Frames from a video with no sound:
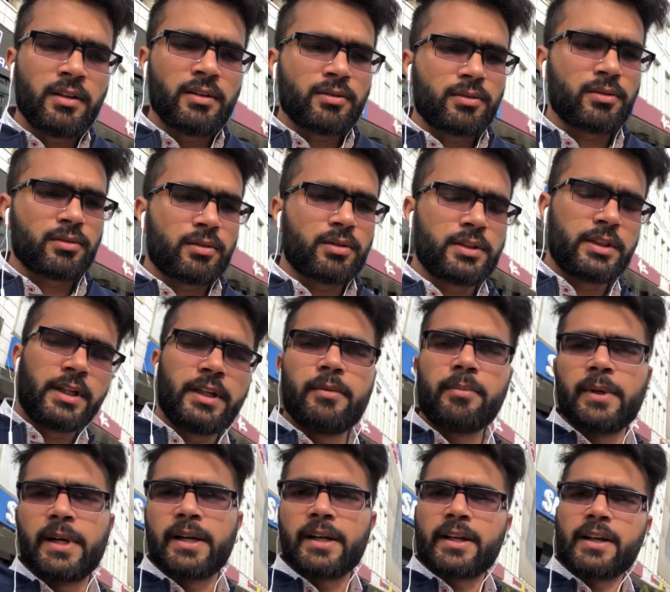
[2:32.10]
तो ये
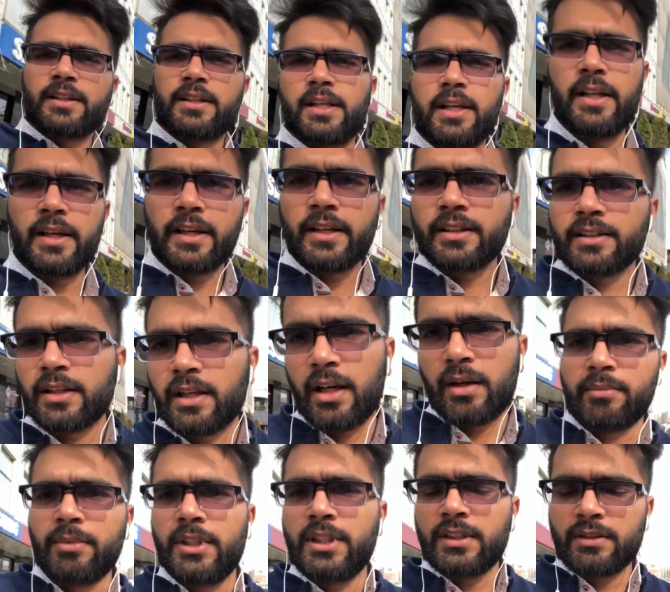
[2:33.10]
डिपेंड करता लेकिन
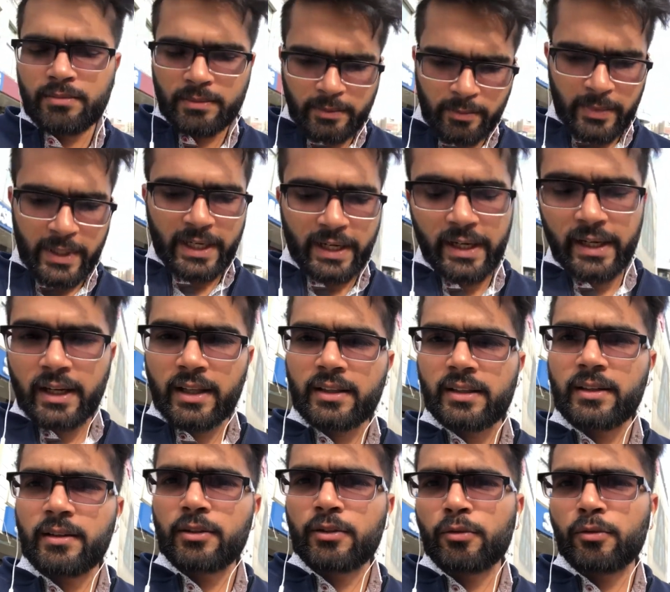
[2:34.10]
अभी जिसमें मैं गया था